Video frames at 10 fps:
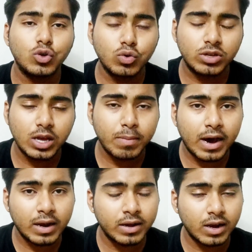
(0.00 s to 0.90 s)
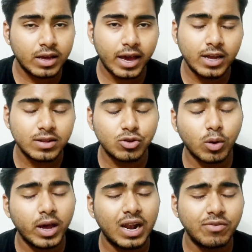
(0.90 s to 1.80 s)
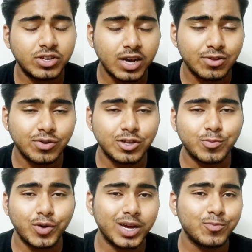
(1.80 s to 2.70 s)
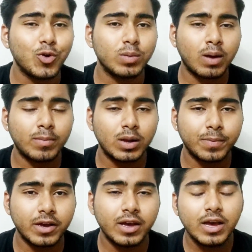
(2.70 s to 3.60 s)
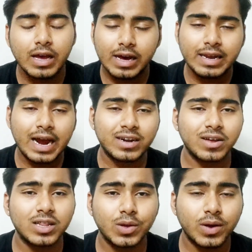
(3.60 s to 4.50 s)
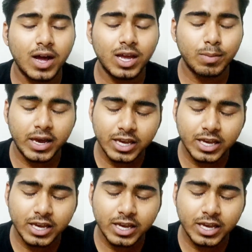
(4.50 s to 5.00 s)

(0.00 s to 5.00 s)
शूट से ही बाहर निकल के आई थी तो एलविश यादव ने इस पूरे पूरे मामले पे रिएक्ट करते हुए कहा कि भाई